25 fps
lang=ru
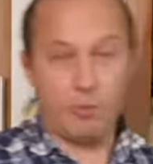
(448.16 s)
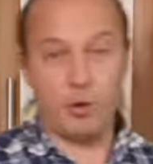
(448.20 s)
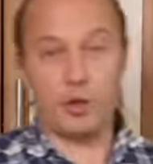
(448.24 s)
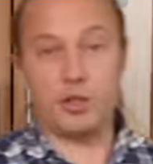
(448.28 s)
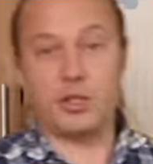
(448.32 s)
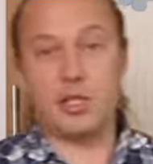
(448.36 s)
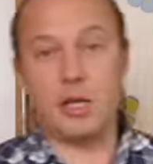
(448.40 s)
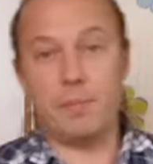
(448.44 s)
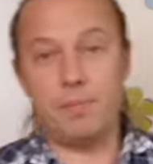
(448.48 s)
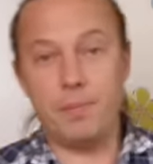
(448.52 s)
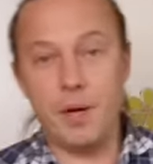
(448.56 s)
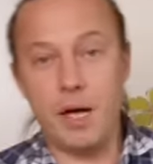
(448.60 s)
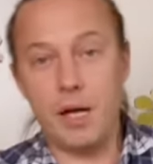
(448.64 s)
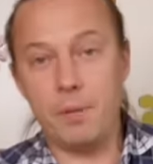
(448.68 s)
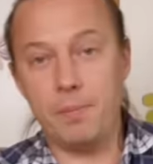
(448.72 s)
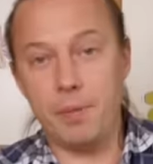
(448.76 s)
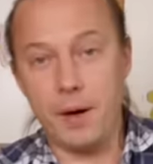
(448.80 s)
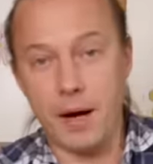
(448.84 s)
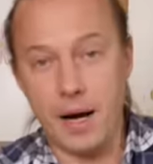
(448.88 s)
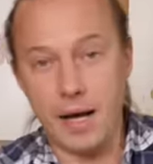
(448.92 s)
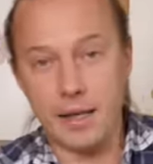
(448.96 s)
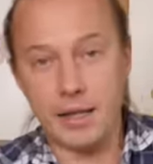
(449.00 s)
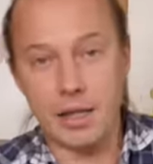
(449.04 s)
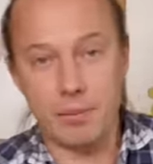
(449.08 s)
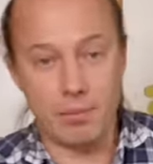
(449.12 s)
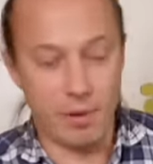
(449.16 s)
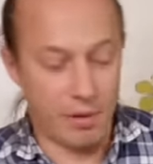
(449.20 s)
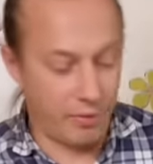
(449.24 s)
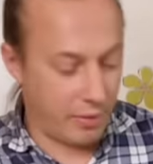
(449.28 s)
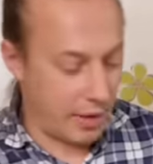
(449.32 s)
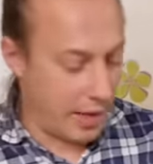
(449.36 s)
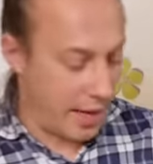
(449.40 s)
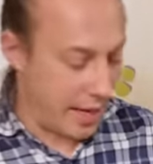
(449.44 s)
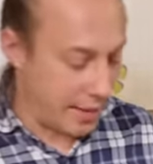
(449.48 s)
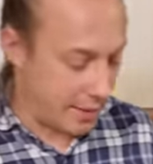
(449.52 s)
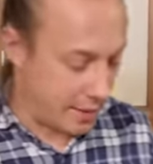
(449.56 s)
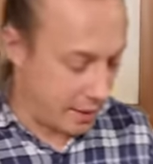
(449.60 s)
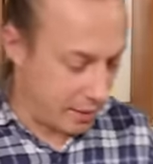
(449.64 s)
Вот теперь пора
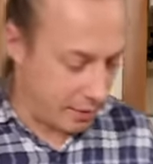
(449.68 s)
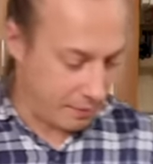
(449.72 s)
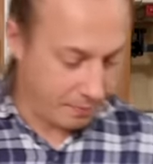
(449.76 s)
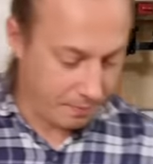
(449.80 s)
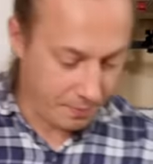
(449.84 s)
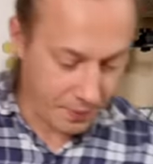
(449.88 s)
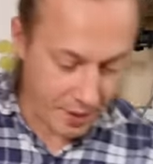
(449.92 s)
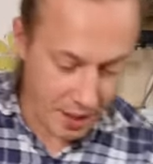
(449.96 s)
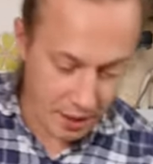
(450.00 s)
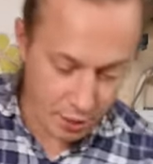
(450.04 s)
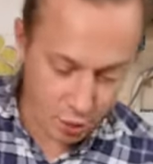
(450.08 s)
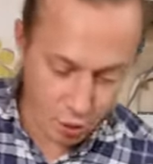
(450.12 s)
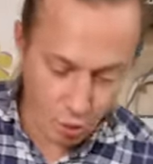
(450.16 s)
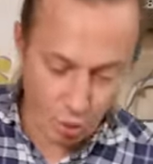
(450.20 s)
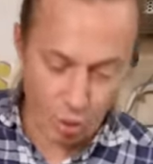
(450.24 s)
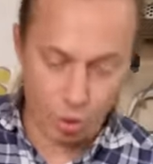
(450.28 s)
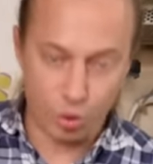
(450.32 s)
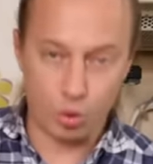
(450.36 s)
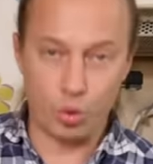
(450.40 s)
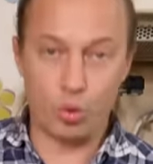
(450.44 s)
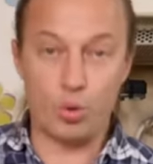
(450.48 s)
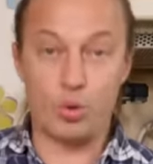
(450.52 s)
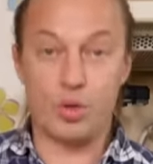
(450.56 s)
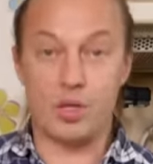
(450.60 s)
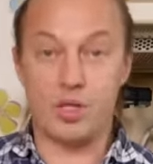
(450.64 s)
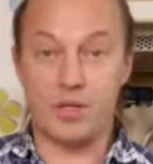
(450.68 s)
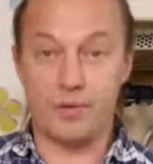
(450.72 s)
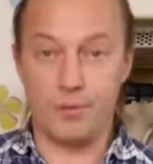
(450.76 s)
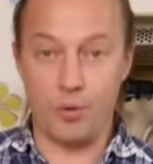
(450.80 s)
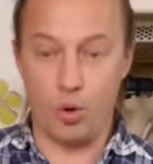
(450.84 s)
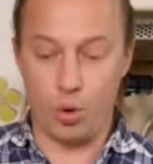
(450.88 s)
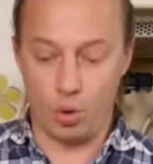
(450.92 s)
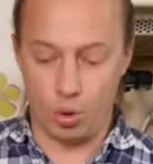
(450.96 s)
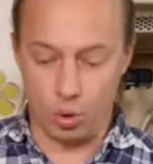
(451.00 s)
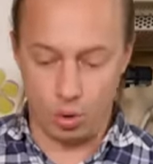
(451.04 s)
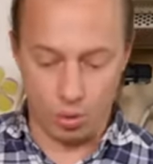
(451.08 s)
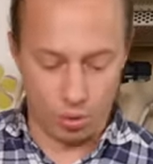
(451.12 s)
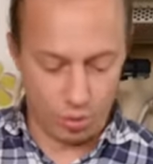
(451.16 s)
добавлять натертую
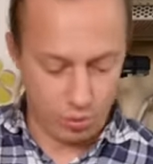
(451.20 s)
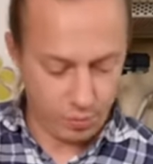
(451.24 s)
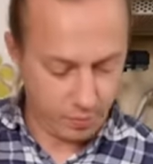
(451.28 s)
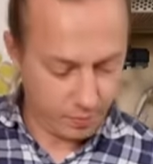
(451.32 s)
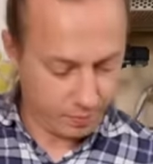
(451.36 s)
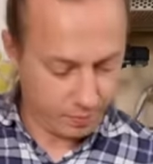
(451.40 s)
свеклу.